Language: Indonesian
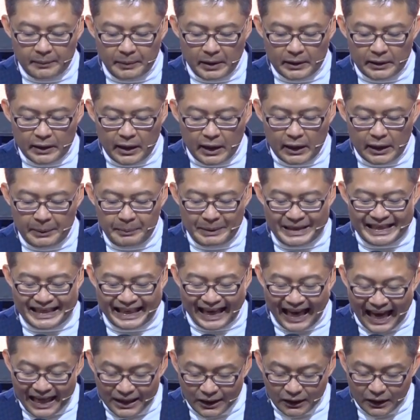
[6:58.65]
matahari
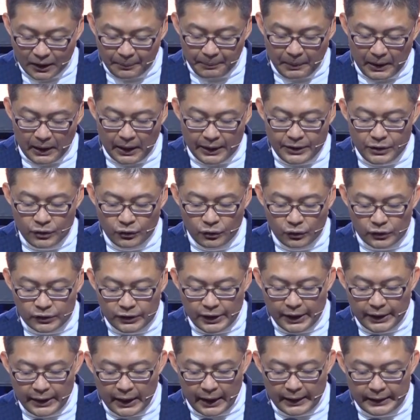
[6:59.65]
menyengat kepala Yunus
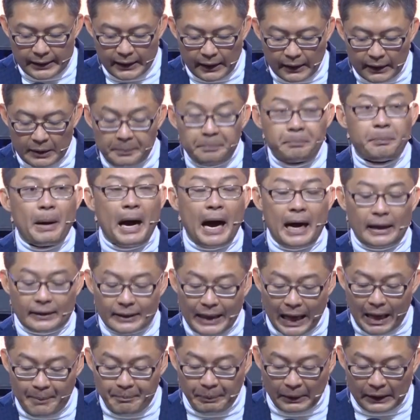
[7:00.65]
sehingga ia rebah
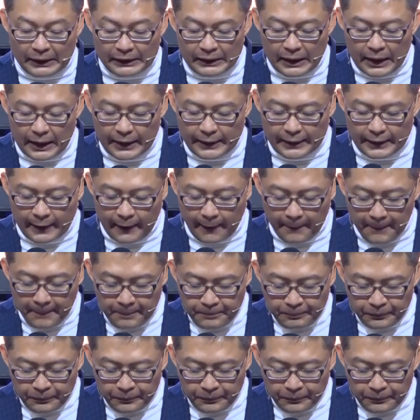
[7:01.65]
tak berdaya.